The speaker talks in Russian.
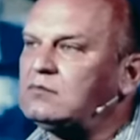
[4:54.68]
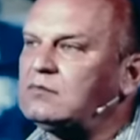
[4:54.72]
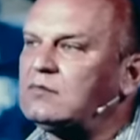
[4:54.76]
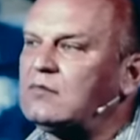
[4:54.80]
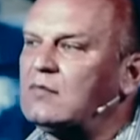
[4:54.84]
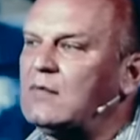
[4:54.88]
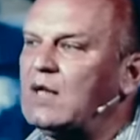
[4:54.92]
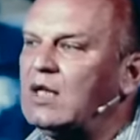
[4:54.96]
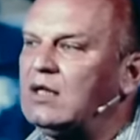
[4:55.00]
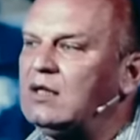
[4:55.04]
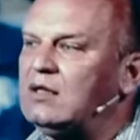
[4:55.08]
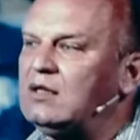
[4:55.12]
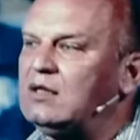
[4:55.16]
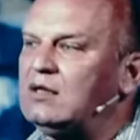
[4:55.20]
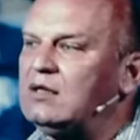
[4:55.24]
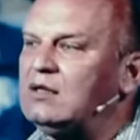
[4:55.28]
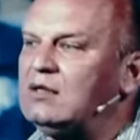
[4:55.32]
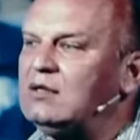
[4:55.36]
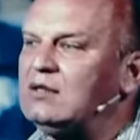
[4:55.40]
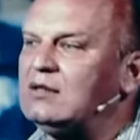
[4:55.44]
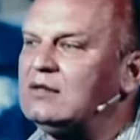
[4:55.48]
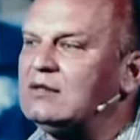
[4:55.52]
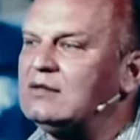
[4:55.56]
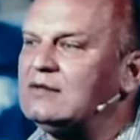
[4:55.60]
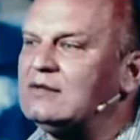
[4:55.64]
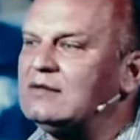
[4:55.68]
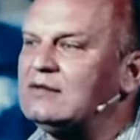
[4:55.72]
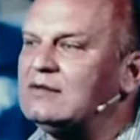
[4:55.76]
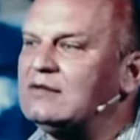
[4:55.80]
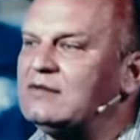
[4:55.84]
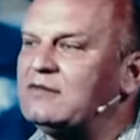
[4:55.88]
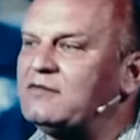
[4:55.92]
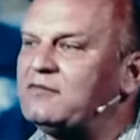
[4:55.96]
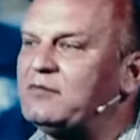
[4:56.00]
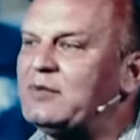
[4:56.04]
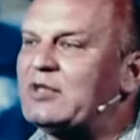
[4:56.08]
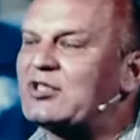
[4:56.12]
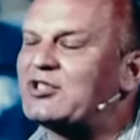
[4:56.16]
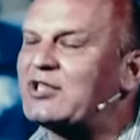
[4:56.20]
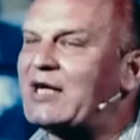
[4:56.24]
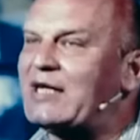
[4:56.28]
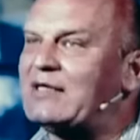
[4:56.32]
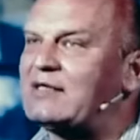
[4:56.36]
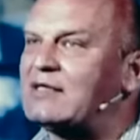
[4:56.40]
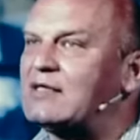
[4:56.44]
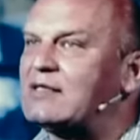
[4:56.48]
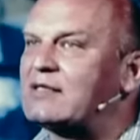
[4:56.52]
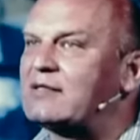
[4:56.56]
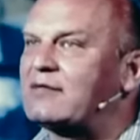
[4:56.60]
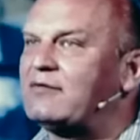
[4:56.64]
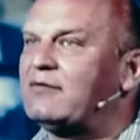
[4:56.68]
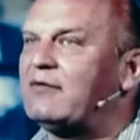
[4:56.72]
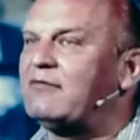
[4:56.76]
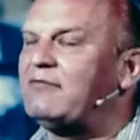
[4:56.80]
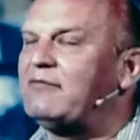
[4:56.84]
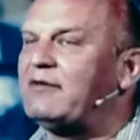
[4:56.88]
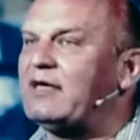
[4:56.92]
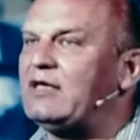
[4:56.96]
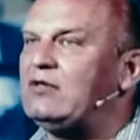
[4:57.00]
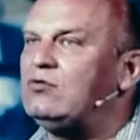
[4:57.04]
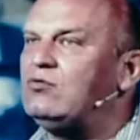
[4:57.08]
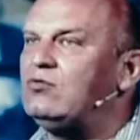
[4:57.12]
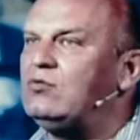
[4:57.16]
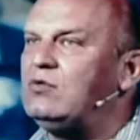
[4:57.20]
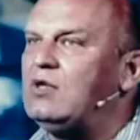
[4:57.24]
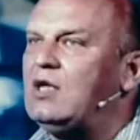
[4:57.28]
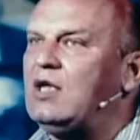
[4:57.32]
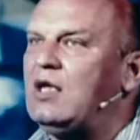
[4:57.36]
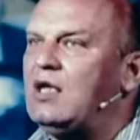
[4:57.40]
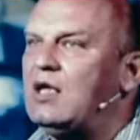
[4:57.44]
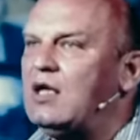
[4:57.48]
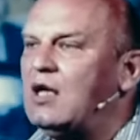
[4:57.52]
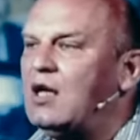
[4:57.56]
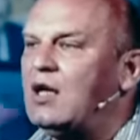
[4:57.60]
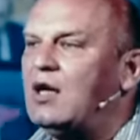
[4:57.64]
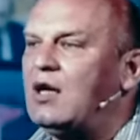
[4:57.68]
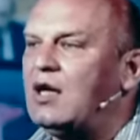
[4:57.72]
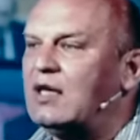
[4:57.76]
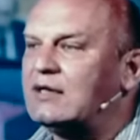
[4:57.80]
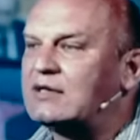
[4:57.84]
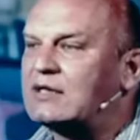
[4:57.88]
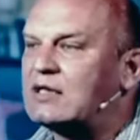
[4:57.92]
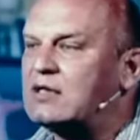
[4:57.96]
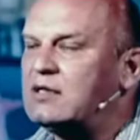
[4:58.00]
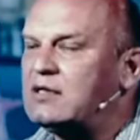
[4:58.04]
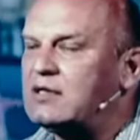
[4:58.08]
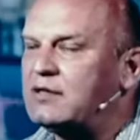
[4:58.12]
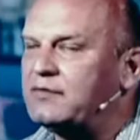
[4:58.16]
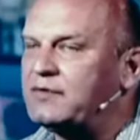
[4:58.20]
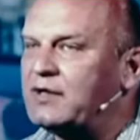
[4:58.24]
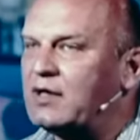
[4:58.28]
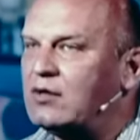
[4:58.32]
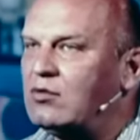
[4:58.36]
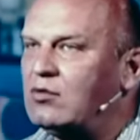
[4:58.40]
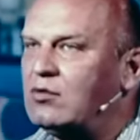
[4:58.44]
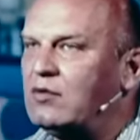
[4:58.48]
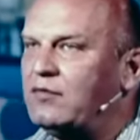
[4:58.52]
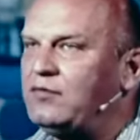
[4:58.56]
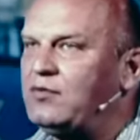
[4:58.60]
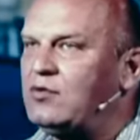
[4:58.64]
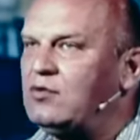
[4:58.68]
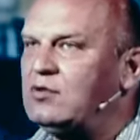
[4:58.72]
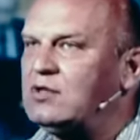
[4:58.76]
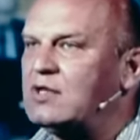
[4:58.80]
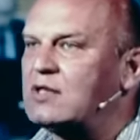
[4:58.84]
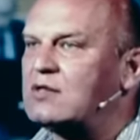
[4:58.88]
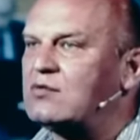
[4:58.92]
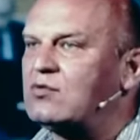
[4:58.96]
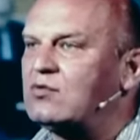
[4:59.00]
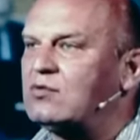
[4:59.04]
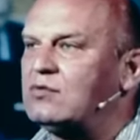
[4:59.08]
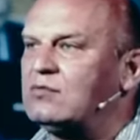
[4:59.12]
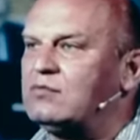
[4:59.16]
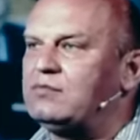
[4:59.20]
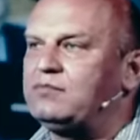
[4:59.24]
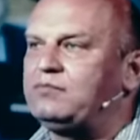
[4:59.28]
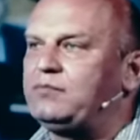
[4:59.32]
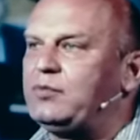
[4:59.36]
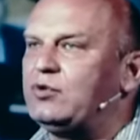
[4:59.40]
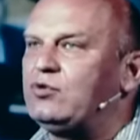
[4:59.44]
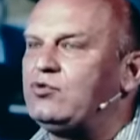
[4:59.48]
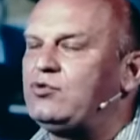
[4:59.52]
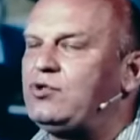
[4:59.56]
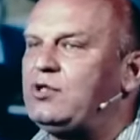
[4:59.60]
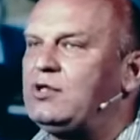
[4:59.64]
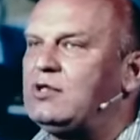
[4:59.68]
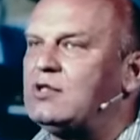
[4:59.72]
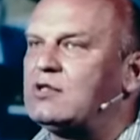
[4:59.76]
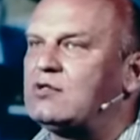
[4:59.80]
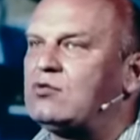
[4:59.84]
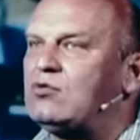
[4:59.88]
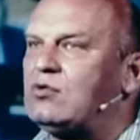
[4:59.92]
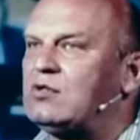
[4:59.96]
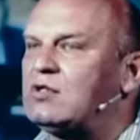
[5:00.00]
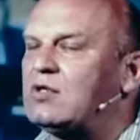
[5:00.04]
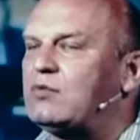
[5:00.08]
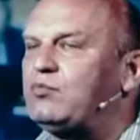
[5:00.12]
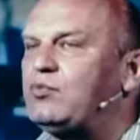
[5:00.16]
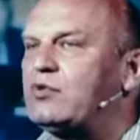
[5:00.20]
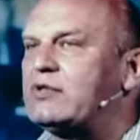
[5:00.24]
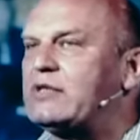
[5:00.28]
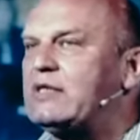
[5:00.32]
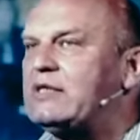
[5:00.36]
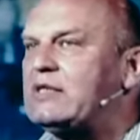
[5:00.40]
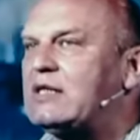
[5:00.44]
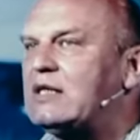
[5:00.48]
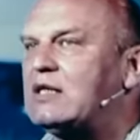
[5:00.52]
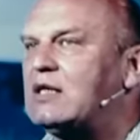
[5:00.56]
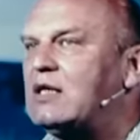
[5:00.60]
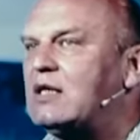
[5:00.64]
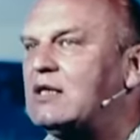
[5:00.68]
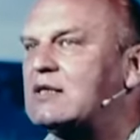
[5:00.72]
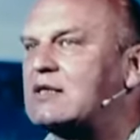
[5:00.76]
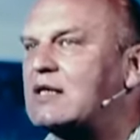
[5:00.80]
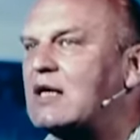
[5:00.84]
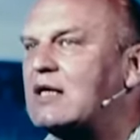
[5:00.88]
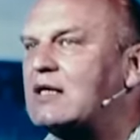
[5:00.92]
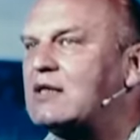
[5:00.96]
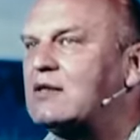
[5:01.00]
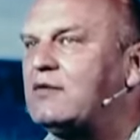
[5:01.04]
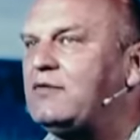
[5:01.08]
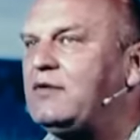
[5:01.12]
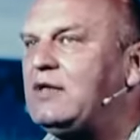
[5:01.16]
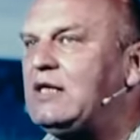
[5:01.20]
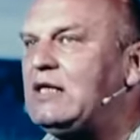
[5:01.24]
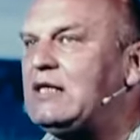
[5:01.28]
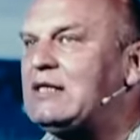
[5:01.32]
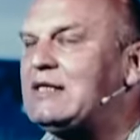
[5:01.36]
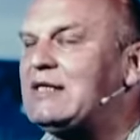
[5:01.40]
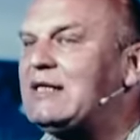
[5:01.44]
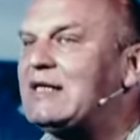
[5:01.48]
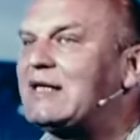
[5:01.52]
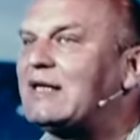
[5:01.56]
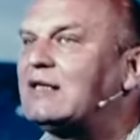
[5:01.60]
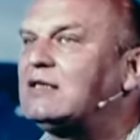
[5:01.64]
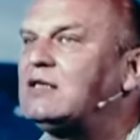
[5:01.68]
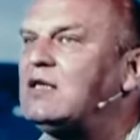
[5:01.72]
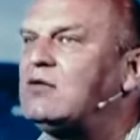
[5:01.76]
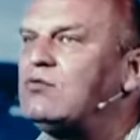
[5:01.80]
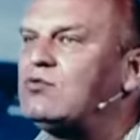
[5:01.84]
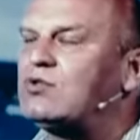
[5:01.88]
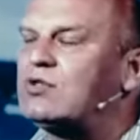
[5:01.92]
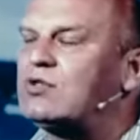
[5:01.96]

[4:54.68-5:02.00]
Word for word: э, вмешательства в войну а, открытие Второго фронта получилось только после Тегеранской конференции, когда уже